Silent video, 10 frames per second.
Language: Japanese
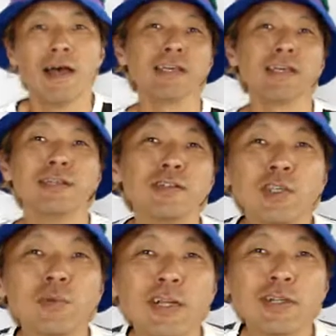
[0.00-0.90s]
はい
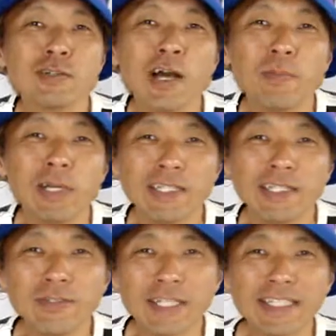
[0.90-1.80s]

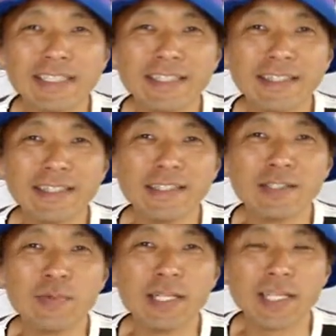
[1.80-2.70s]
グッディバランカンパニーの金さんです
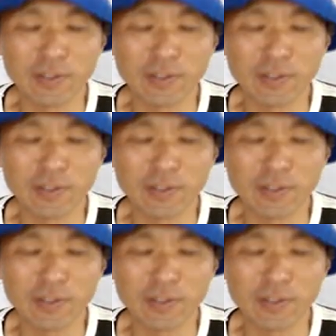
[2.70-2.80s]
いつもあり